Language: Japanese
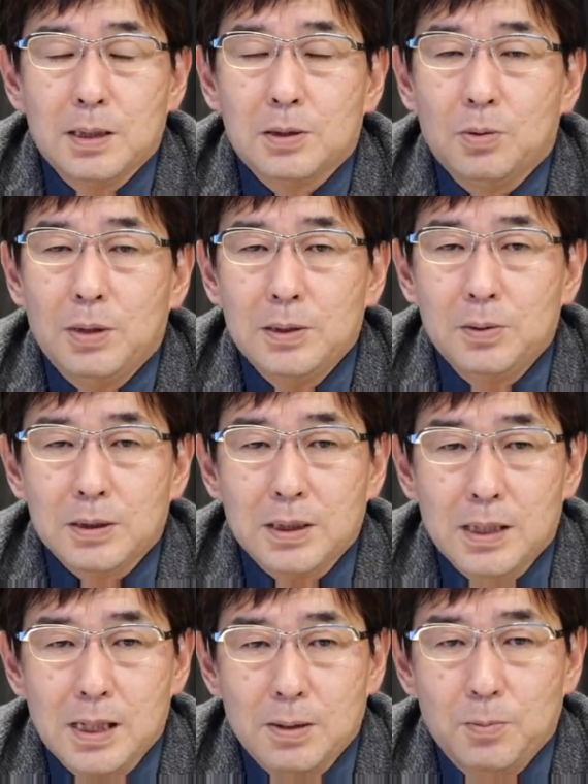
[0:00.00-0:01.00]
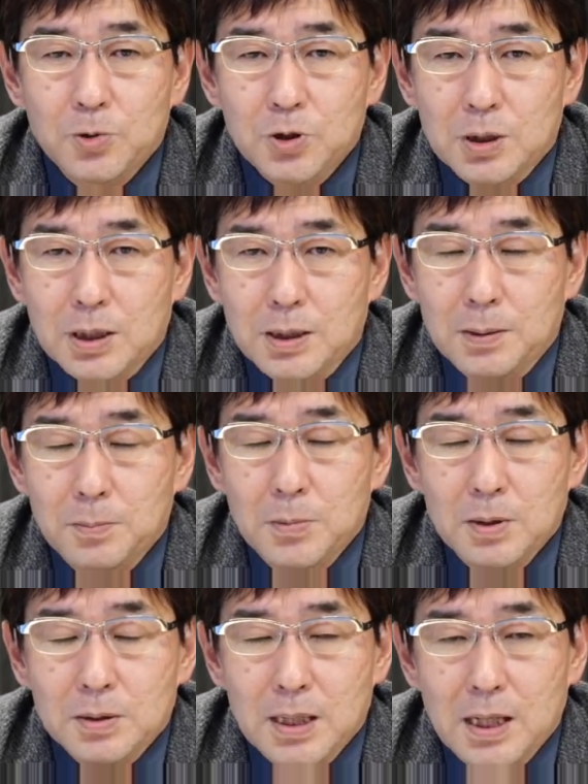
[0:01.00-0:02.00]
障害の方がお持つ方が
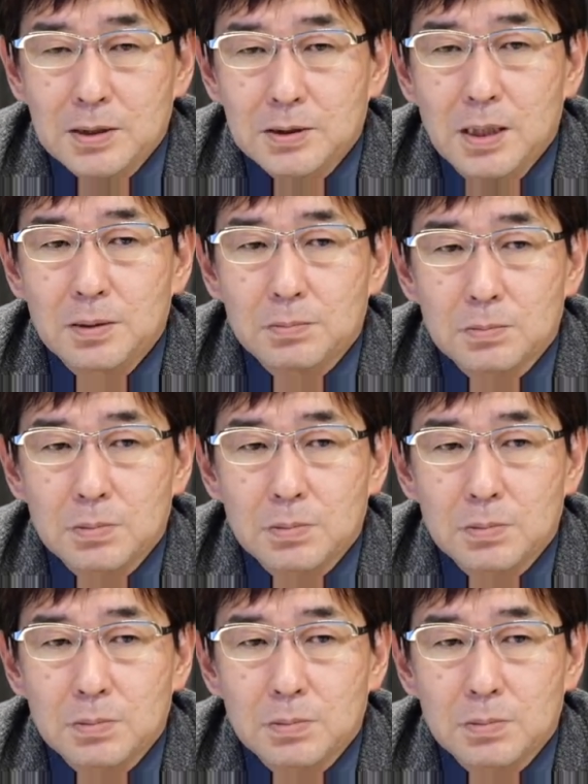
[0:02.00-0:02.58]
たくさん、